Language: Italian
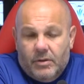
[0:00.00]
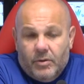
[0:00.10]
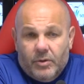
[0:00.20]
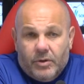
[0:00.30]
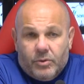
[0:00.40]
Io
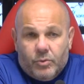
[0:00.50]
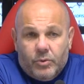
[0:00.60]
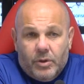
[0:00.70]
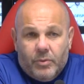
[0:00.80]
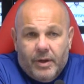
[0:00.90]
credo che
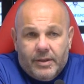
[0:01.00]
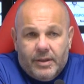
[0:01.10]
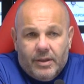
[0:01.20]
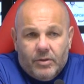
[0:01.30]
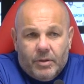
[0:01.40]
tutti quanti
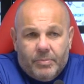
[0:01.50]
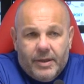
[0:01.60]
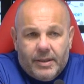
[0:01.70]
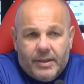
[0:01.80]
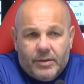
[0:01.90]
hanno da
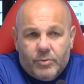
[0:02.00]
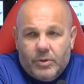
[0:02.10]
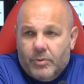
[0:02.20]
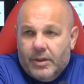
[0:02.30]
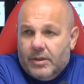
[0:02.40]
perdere e tutti
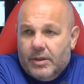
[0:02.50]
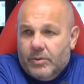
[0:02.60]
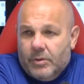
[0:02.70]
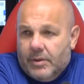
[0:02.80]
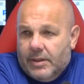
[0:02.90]
quanti hanno
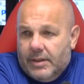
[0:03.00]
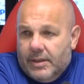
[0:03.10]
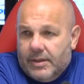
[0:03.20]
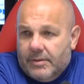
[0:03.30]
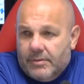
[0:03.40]
da
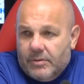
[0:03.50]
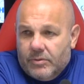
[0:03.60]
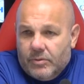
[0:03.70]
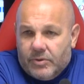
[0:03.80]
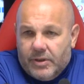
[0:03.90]
guadagnare, non,
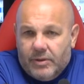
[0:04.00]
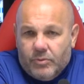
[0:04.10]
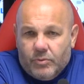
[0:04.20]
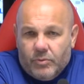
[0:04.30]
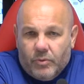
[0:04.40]
non c'è
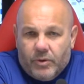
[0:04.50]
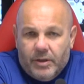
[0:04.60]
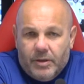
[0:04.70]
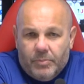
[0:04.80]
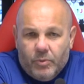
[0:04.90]
un, un
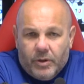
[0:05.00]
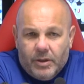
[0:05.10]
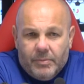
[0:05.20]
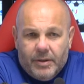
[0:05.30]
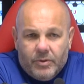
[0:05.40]
chi di più, chi
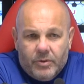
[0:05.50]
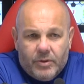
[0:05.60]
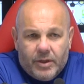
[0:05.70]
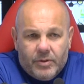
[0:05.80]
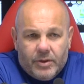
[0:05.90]
di meno, io
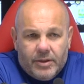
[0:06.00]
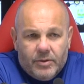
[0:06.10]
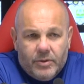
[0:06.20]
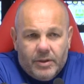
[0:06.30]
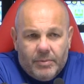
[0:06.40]
credo che
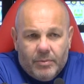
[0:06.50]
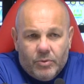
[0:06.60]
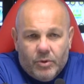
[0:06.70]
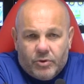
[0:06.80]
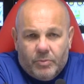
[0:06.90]
noi abbiamo un
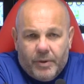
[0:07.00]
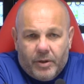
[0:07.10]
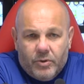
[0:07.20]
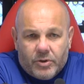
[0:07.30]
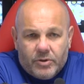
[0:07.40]
nostro
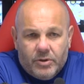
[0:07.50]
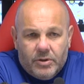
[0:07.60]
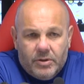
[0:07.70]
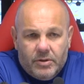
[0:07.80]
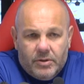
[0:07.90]
percorso
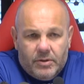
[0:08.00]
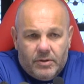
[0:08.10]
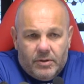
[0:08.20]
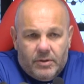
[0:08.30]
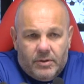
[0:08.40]

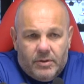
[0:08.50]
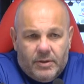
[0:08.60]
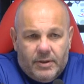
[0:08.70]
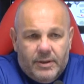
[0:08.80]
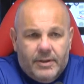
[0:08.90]

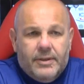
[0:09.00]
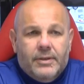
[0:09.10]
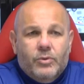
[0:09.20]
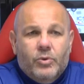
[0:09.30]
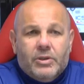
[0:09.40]
eh,
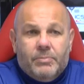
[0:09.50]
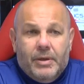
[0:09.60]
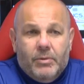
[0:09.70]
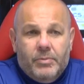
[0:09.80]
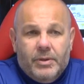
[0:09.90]
noi
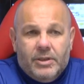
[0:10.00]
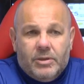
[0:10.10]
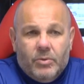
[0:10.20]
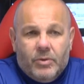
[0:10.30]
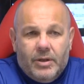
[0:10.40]
sappiamo
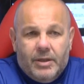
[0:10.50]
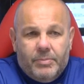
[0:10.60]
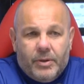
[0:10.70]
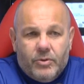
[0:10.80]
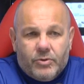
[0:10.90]
benissimo qual è il
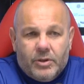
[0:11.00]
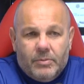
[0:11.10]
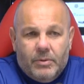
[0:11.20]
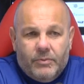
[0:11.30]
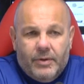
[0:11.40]
percorso che
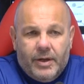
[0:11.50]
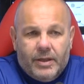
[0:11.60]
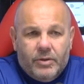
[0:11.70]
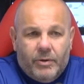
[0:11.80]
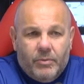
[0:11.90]
dobbiamo fare,
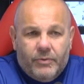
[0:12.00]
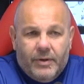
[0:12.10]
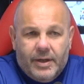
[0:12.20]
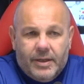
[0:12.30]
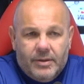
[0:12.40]
che dovremo
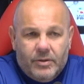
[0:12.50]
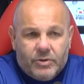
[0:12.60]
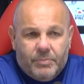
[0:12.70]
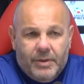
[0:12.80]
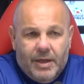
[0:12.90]
fare, lo
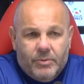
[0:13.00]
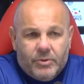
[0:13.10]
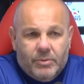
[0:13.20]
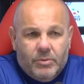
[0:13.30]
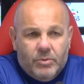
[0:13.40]
sappiamo,
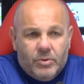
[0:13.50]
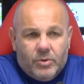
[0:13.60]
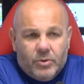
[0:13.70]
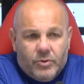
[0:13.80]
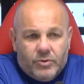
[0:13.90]
siamo
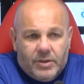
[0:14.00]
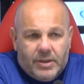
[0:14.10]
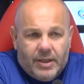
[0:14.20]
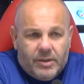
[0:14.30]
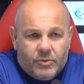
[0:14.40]
molto
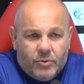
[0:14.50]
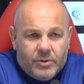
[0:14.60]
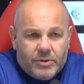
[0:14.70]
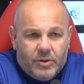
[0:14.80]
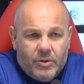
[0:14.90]
concentrati su
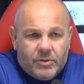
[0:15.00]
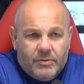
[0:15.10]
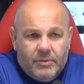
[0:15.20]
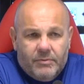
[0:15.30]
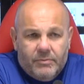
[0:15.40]
queste
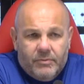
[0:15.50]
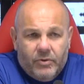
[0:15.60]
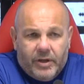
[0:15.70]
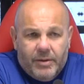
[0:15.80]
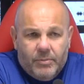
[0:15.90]
cose,
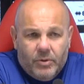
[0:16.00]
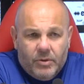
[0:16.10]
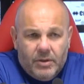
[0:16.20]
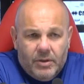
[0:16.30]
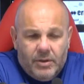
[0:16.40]
vorremmo
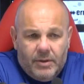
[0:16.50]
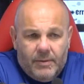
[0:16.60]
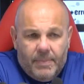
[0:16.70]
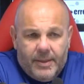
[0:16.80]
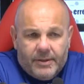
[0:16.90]

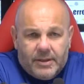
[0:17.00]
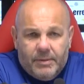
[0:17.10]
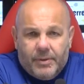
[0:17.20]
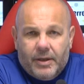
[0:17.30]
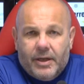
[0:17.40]

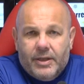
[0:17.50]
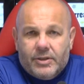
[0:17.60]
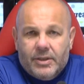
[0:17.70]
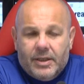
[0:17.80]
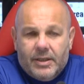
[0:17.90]
sempre
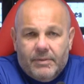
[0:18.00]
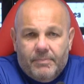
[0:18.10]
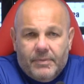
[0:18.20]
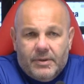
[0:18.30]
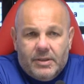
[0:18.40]
crescere
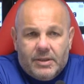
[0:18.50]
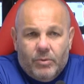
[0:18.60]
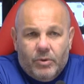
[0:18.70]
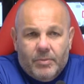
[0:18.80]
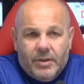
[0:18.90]

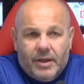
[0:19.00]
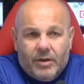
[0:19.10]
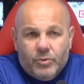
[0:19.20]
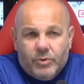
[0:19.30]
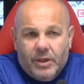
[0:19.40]
diciamo, in maniera
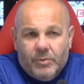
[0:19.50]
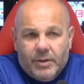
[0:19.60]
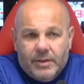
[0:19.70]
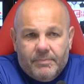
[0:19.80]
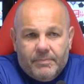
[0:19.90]

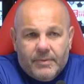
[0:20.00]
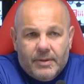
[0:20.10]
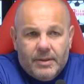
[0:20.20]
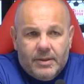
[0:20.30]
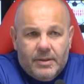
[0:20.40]
continua,
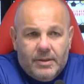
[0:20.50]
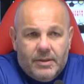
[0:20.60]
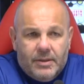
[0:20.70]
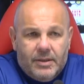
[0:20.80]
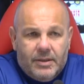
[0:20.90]

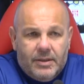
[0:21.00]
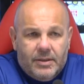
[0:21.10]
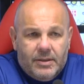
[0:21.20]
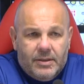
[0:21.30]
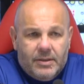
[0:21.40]

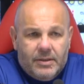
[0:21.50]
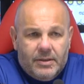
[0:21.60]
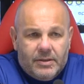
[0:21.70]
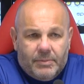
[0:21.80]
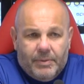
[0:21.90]

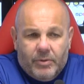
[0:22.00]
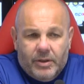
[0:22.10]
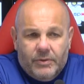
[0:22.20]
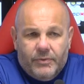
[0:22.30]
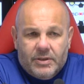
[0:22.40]
e sappiamo che è
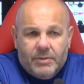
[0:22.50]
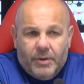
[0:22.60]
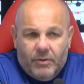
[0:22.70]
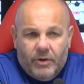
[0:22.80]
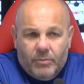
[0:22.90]
difficile,
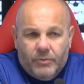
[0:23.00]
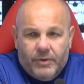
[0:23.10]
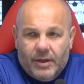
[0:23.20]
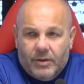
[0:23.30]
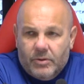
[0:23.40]
però vorremmo
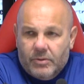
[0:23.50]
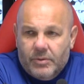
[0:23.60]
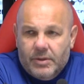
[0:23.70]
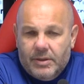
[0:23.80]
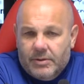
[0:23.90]
farlo.
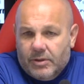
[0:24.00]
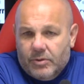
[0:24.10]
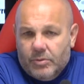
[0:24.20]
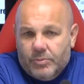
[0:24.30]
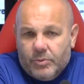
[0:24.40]
Quindi,
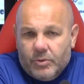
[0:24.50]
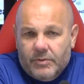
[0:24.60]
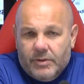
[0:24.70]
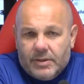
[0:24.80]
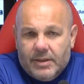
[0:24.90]
secondo il mio punto di
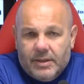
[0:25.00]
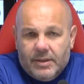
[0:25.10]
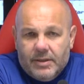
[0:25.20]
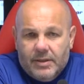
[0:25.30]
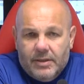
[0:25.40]
vista,